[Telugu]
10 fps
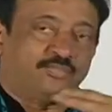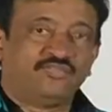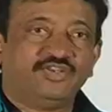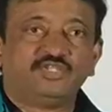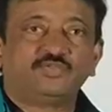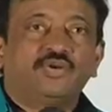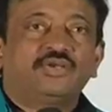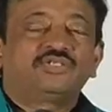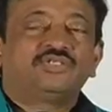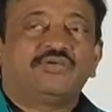ఫినిష్
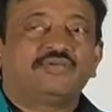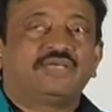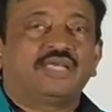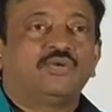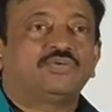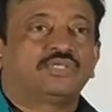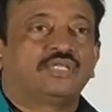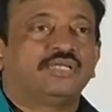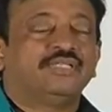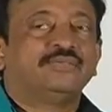ప్రోడక్ట్ ఎవరికి ఎలా
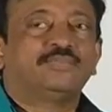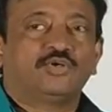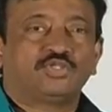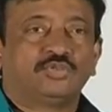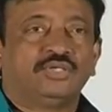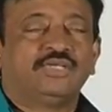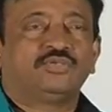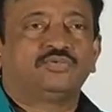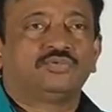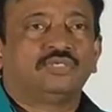ఉంటుంది అనేది ఇంపాసిబుల్
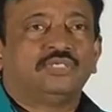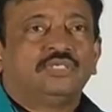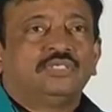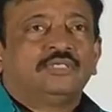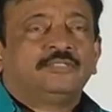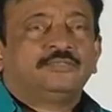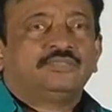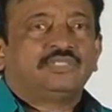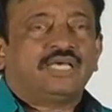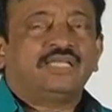నేను
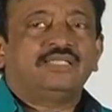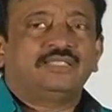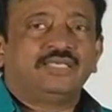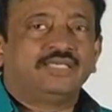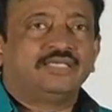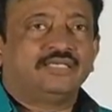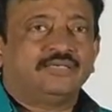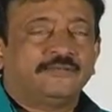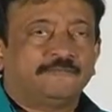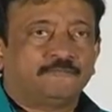చాలా తేలిగ్గా